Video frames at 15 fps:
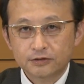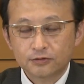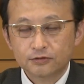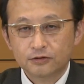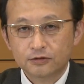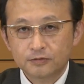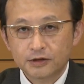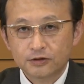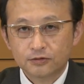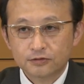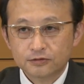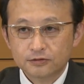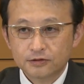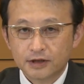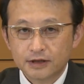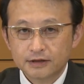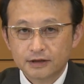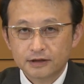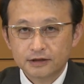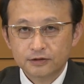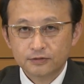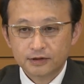と同盟国の
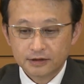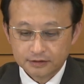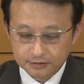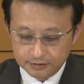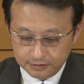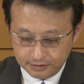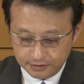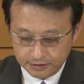間には、